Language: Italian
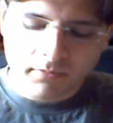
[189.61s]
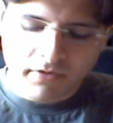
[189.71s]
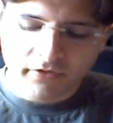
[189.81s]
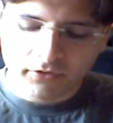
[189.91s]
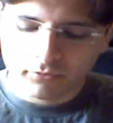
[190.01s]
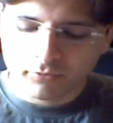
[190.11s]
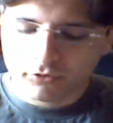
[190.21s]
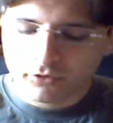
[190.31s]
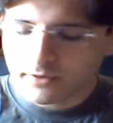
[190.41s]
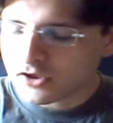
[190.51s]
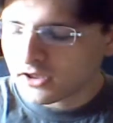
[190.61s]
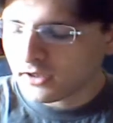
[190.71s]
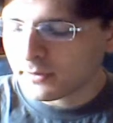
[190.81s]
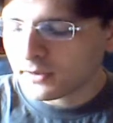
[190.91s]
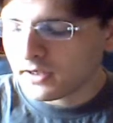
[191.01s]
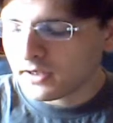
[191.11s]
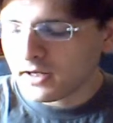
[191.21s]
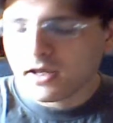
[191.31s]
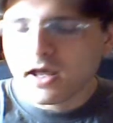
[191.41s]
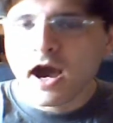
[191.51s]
Mi ha fatto molto piacere perché